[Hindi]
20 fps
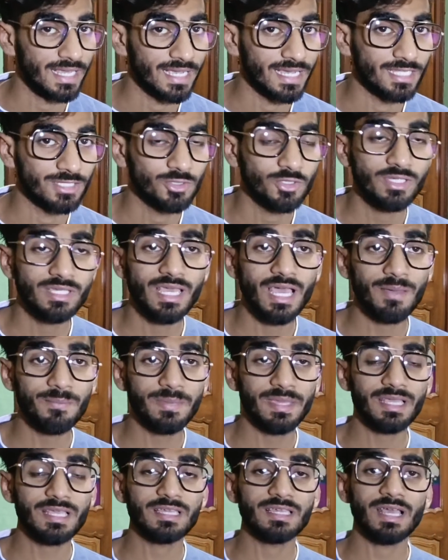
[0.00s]
लेगा तो ये
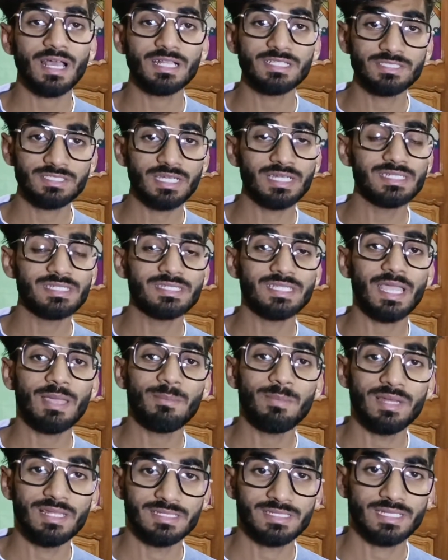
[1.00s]
आप एक अच्छा
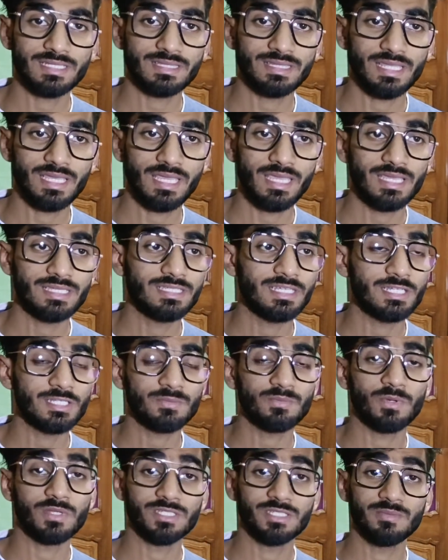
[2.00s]
स्टेप ले सकते हैं एज ए
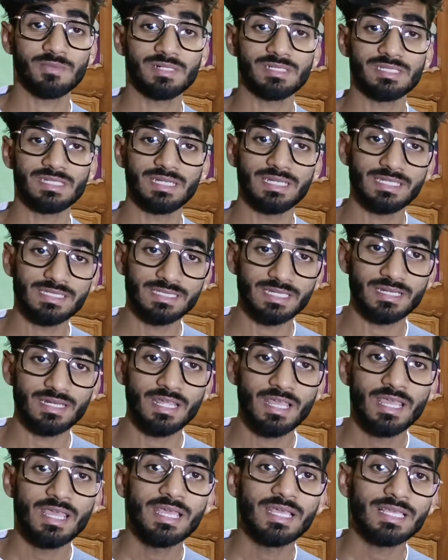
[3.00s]
रिस्पॉन्सिबल सिटीजन
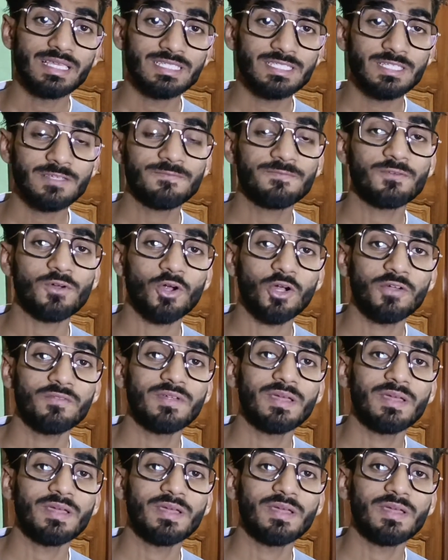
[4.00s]
किसी फ्रॉड